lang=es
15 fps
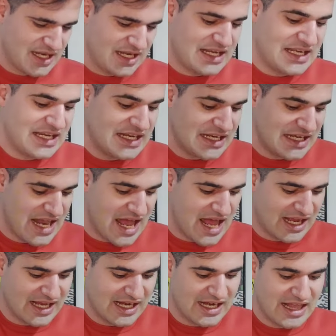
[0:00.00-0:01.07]

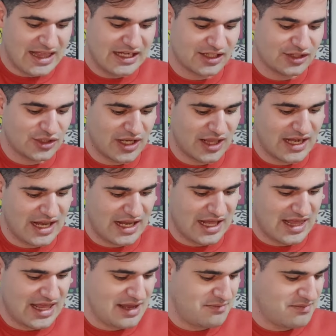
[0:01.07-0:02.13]
Nina, que era la directora de la
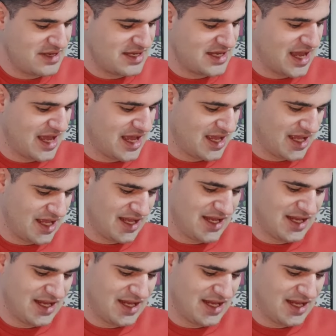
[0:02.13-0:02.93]
academia.